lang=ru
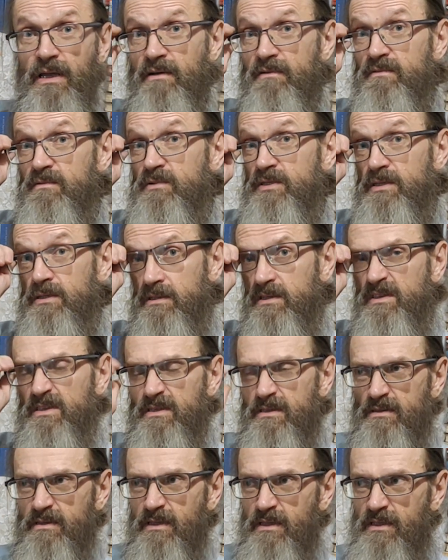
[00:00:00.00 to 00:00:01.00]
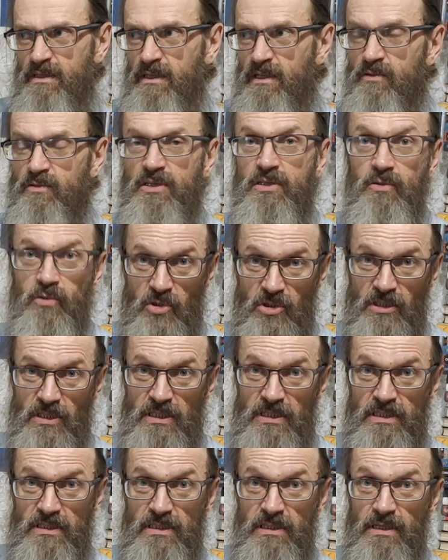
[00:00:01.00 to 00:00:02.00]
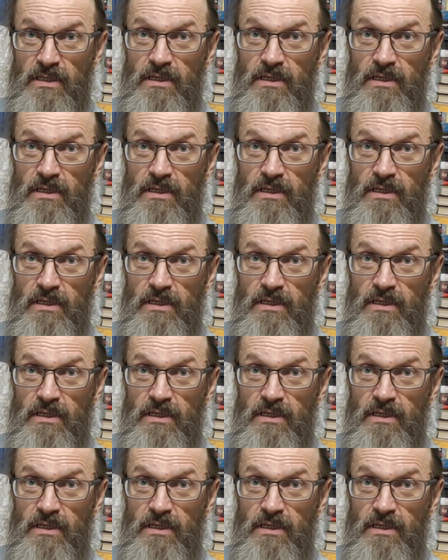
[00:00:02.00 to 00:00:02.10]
Вот. Э, такие люди тоже есть.